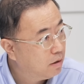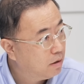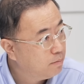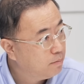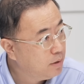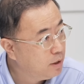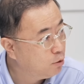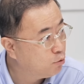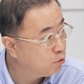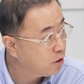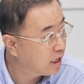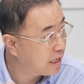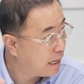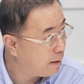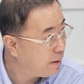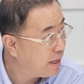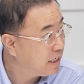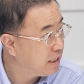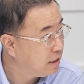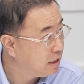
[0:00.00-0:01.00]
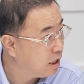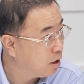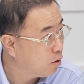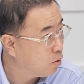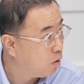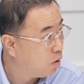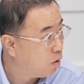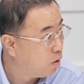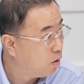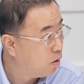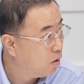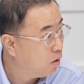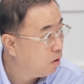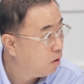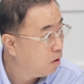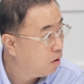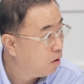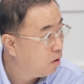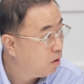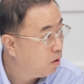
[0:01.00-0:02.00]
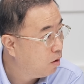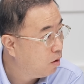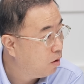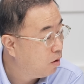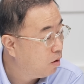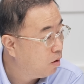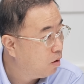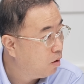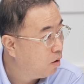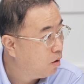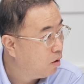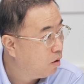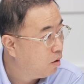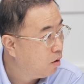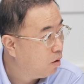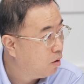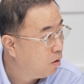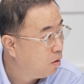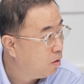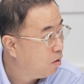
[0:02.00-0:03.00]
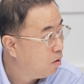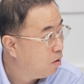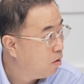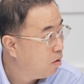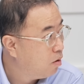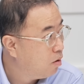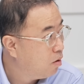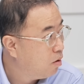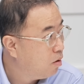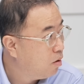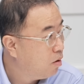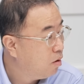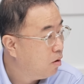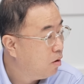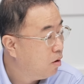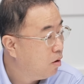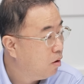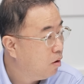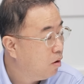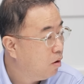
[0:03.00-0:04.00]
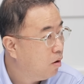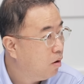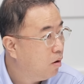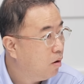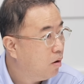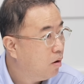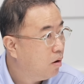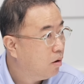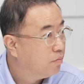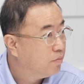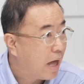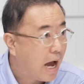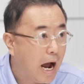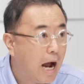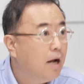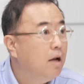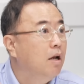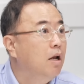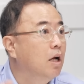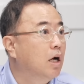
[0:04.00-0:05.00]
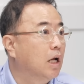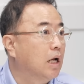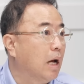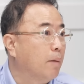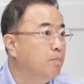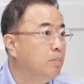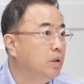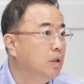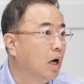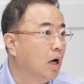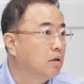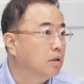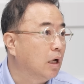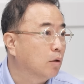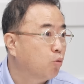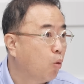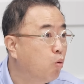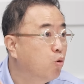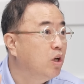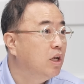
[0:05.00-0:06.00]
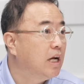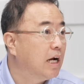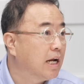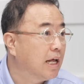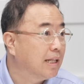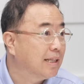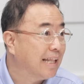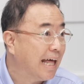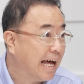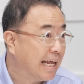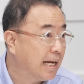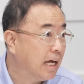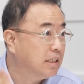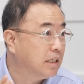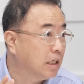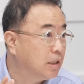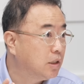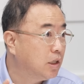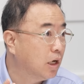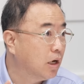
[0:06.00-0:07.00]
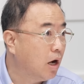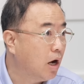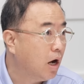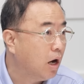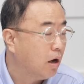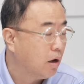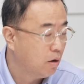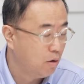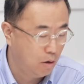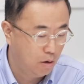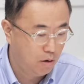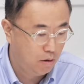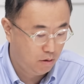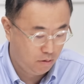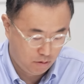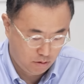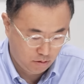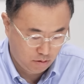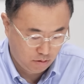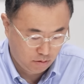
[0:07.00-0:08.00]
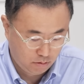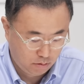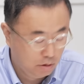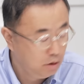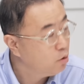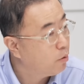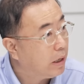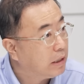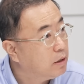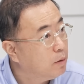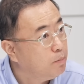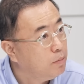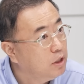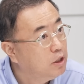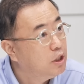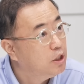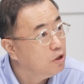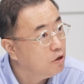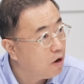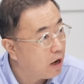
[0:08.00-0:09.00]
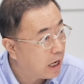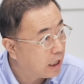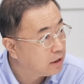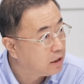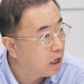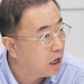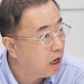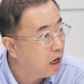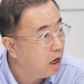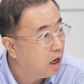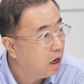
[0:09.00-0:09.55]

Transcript: 미국이 가만히 있냐고. 그 처음 봤습니다. 난리가 납니다. 그냥 독일이라는 나라 자체가 니들 완전 미친 거 아니야?